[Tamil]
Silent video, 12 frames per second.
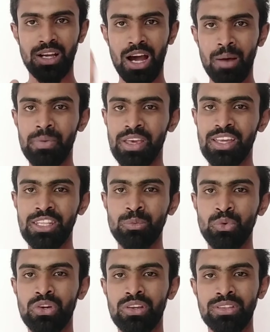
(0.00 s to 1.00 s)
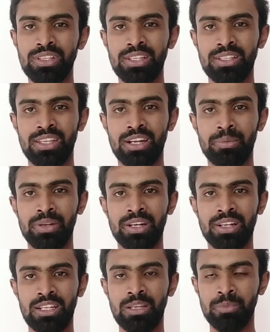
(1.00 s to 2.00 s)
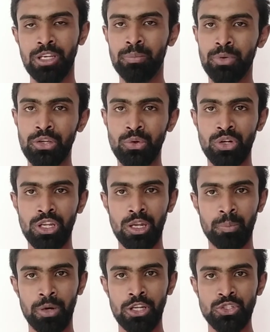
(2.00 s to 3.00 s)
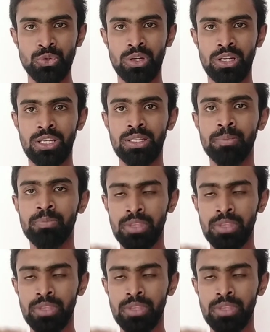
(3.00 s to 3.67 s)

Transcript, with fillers: காமெடியாக அந்த மூவியில் வந்து இருந்தார் அப்படின்றதுல மிகப்பெரிய ஒரு பாசிட்டிவாக இருக்குது